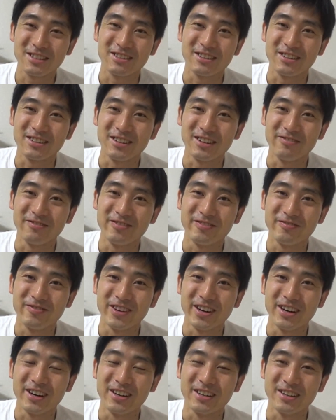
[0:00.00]
ては、
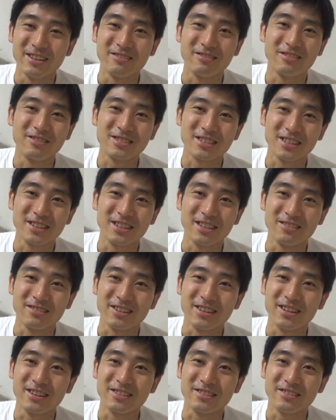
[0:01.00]
まあ煉獄さんなの
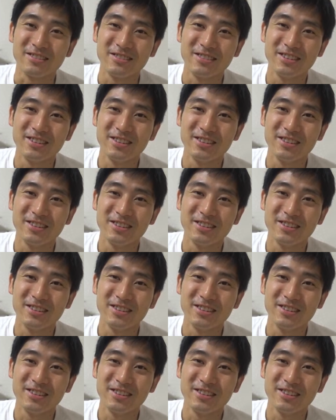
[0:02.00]
かなと